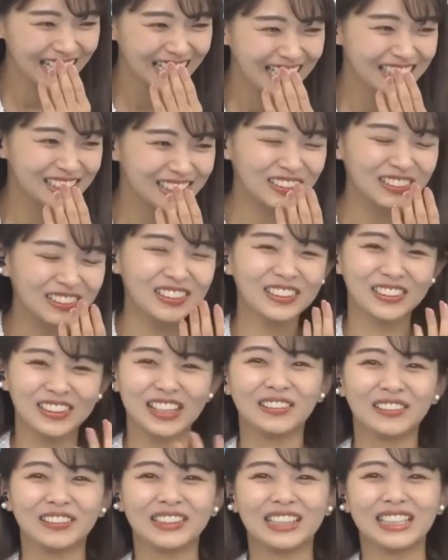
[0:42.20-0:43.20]
ちょっと
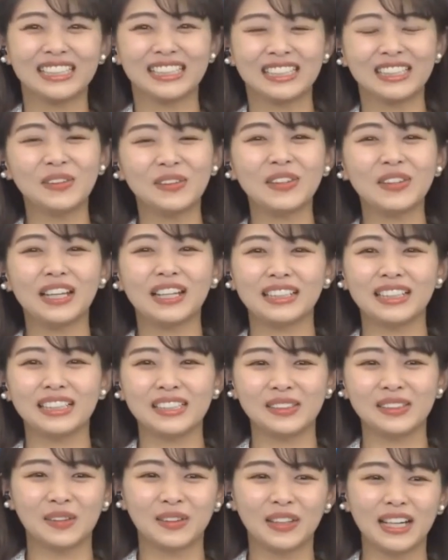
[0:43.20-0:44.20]
ね私そうなんで
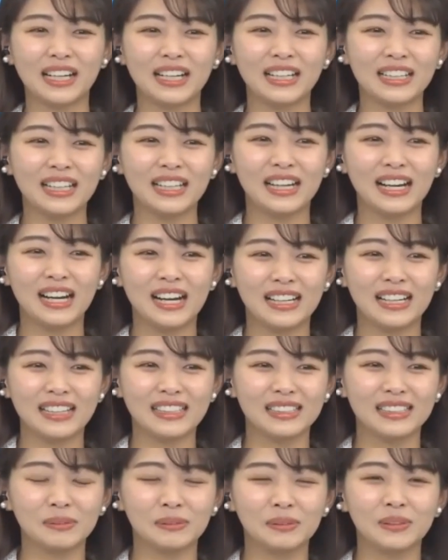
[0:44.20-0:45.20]
すよなかなか
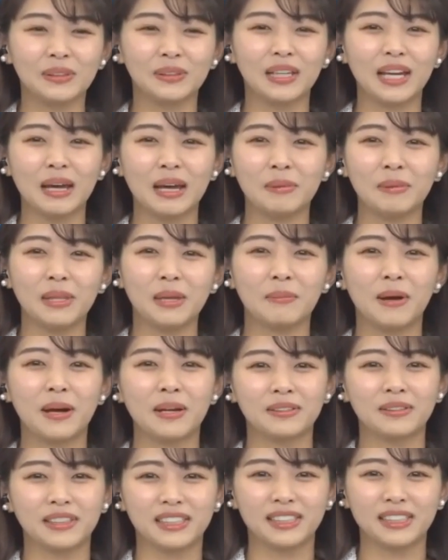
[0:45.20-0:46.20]
自分の悩みでもあ
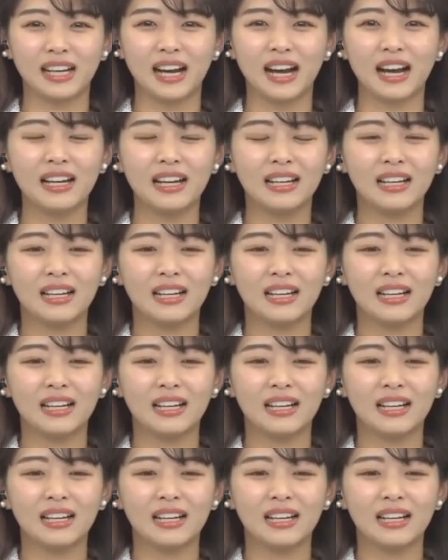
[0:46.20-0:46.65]
るんですが